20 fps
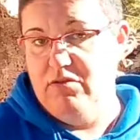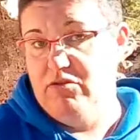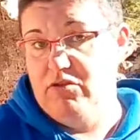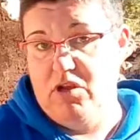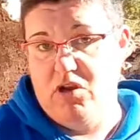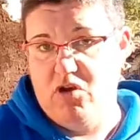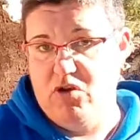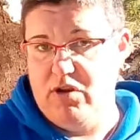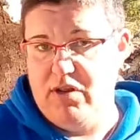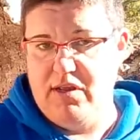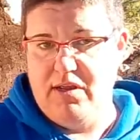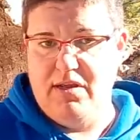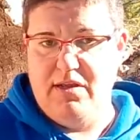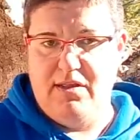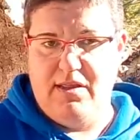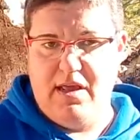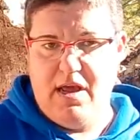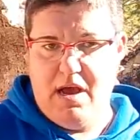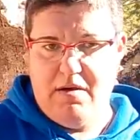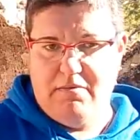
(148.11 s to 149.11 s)
no tengo ni
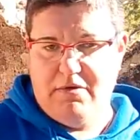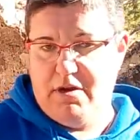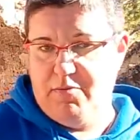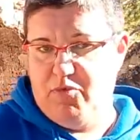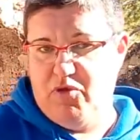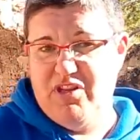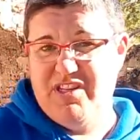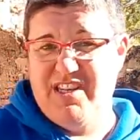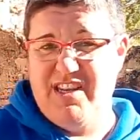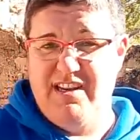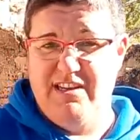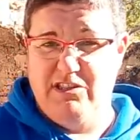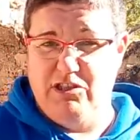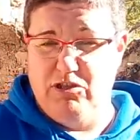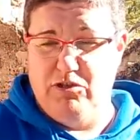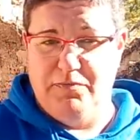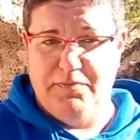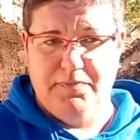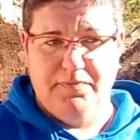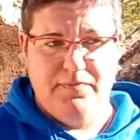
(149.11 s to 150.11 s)
idea, aunque puede ser
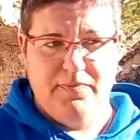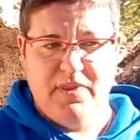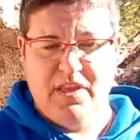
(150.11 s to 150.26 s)
esto.